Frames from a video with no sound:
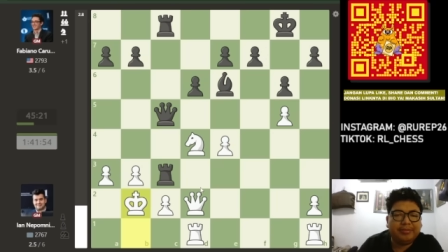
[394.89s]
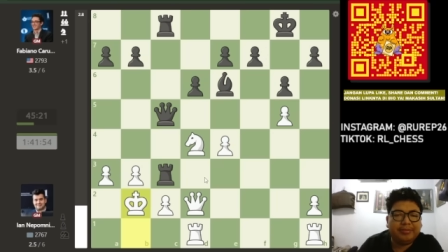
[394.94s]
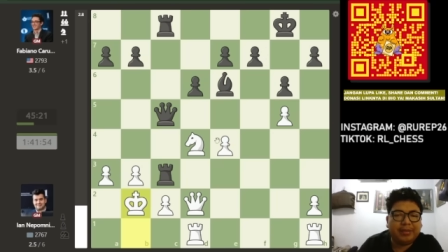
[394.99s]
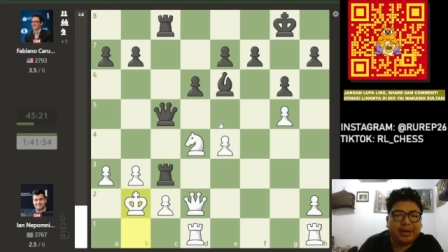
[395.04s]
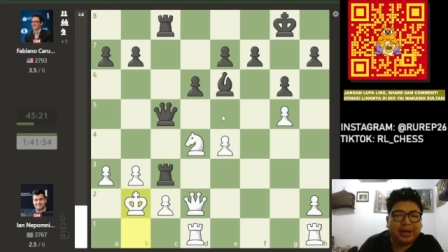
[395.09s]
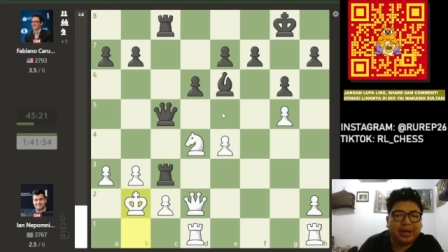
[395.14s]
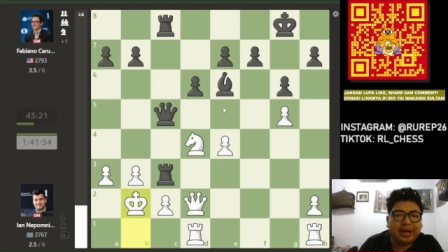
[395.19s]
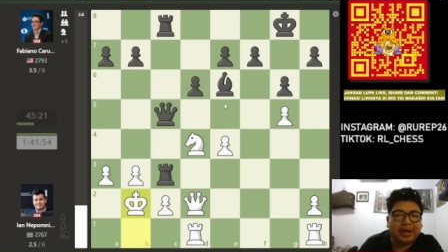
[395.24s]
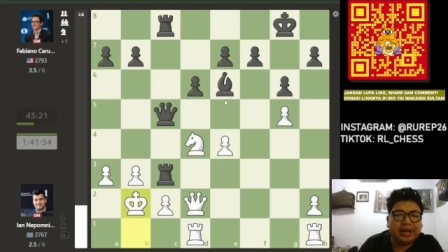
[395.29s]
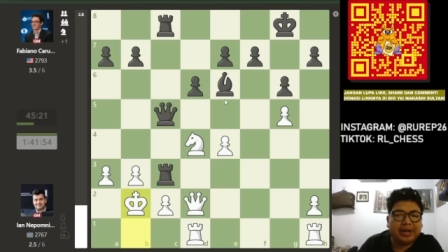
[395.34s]

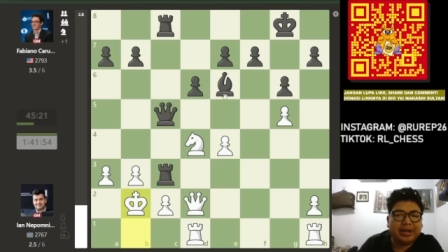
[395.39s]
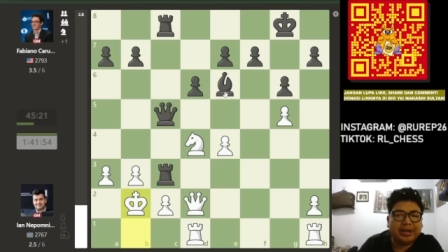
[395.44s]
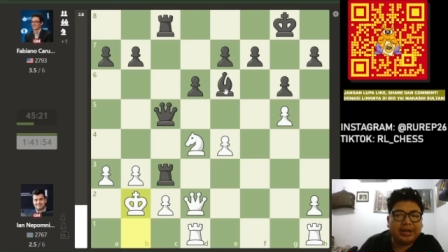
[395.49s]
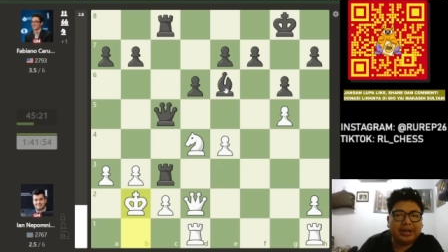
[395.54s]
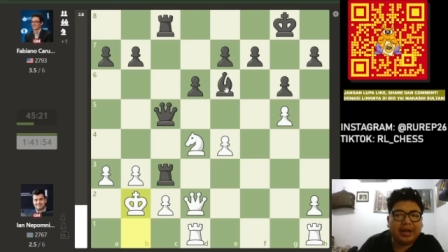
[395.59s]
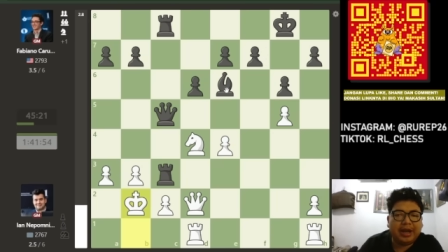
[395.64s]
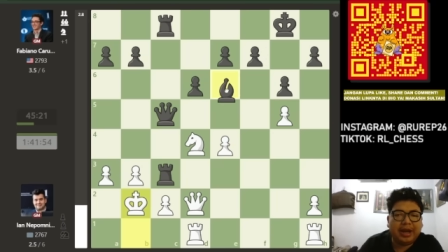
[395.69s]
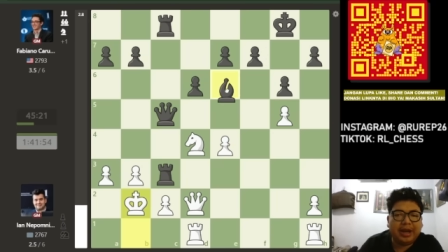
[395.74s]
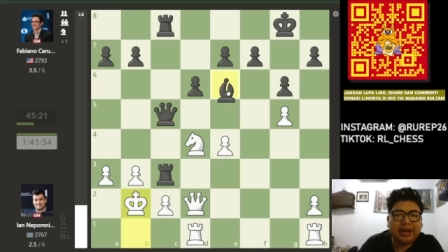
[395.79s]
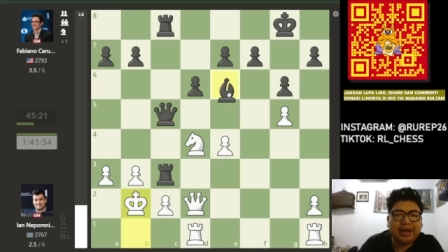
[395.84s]
Maka akan
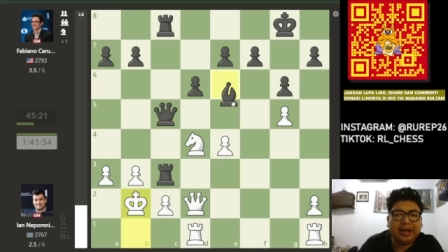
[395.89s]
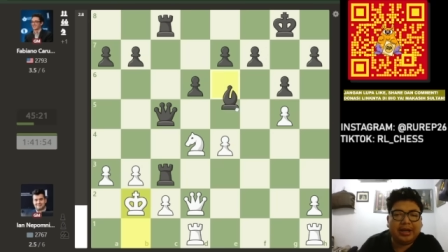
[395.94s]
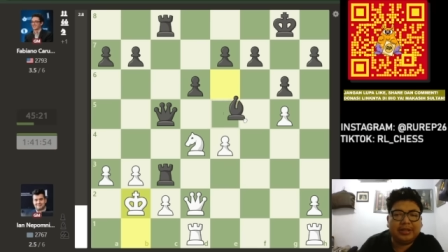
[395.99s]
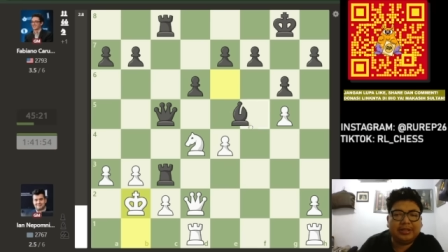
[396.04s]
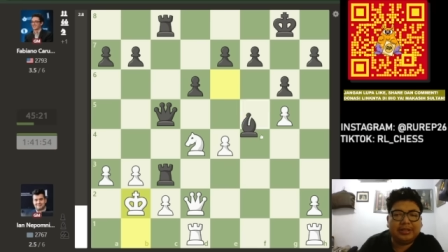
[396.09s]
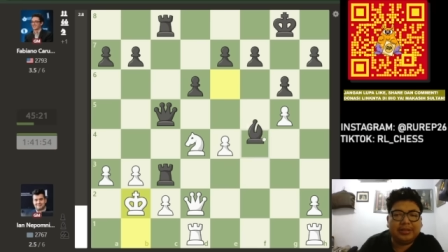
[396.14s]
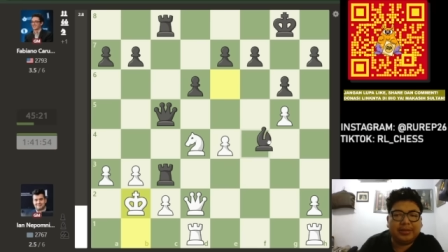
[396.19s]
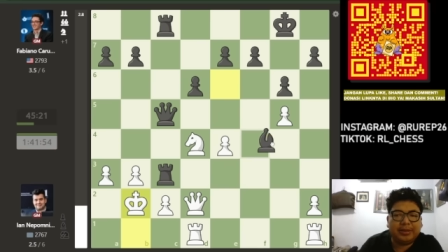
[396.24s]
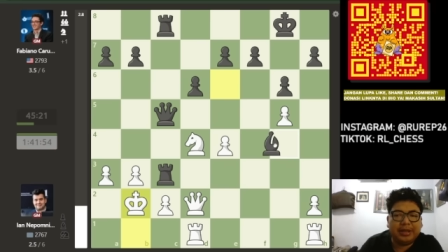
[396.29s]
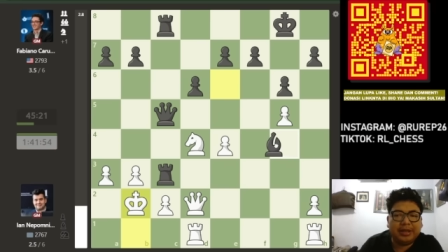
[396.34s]
ada
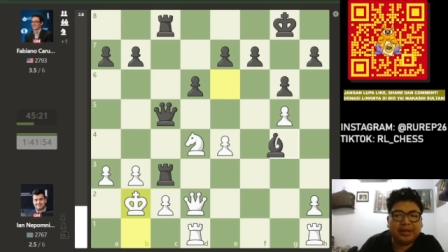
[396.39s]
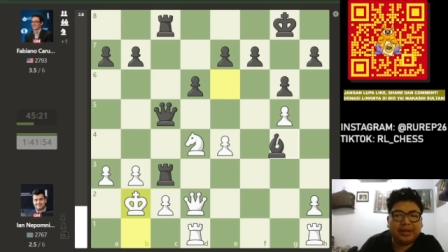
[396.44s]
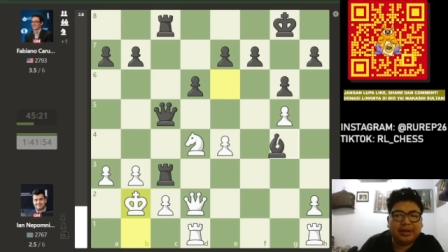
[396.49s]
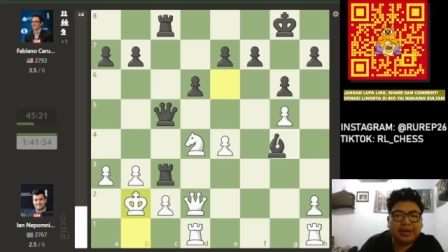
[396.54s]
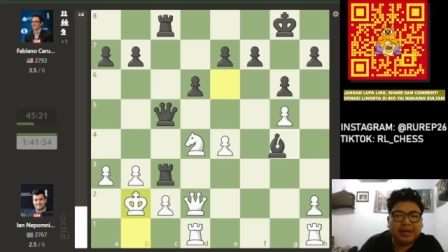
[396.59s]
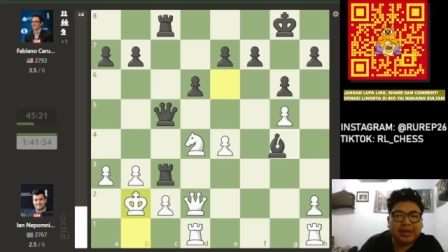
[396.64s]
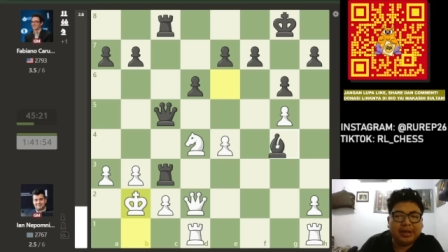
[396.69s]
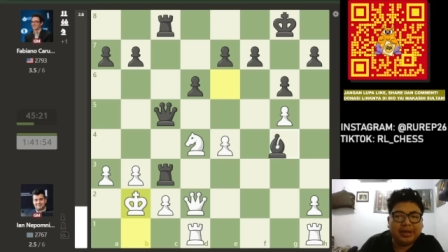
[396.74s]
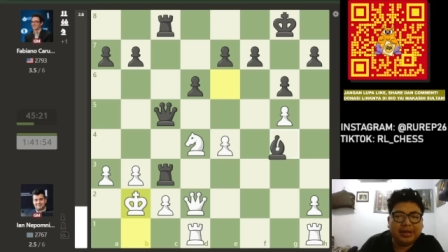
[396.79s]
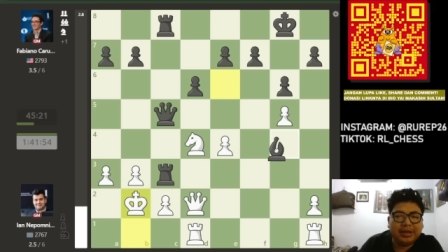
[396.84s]
ancaman
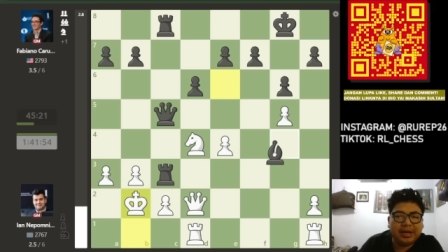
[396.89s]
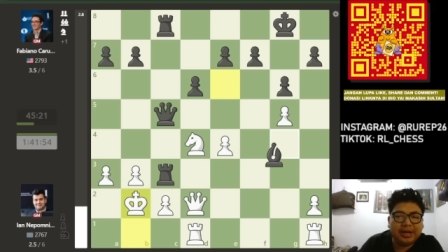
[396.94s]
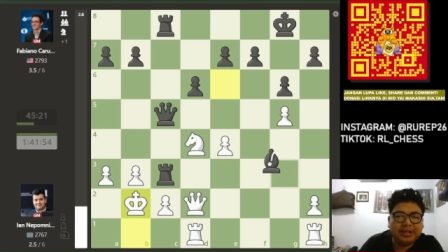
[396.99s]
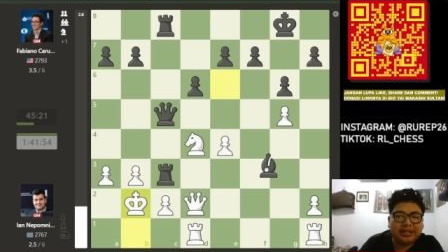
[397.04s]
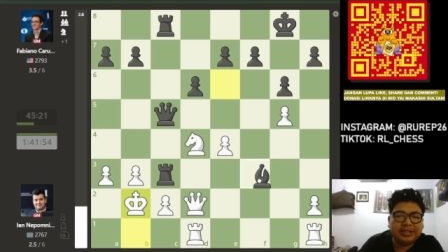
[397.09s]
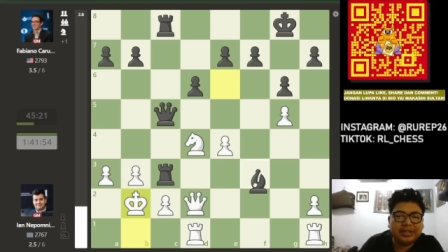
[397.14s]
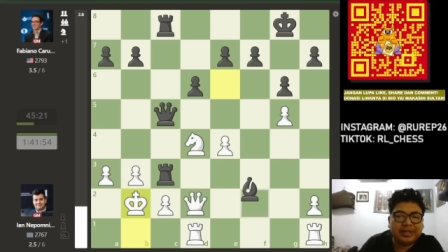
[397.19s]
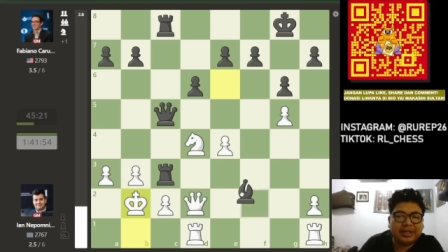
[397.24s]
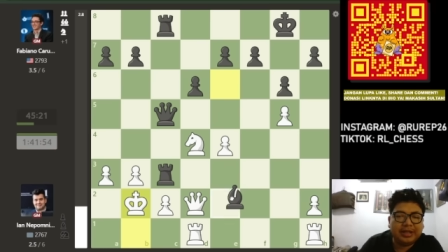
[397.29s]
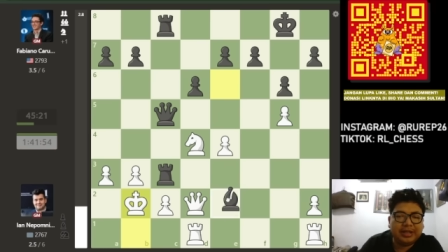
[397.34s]

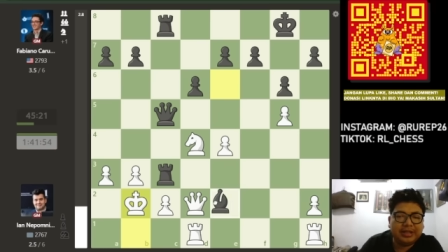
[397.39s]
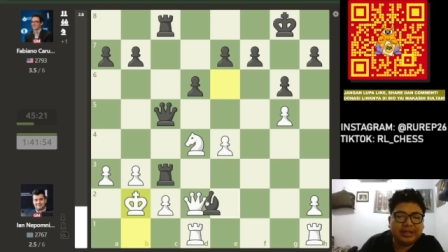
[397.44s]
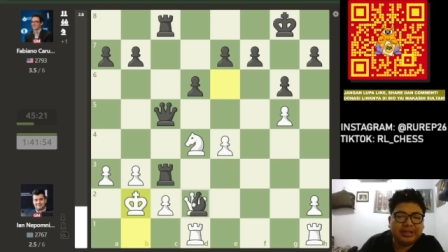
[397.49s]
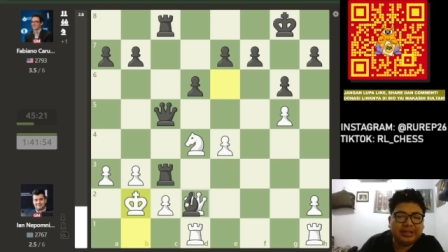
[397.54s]
gajah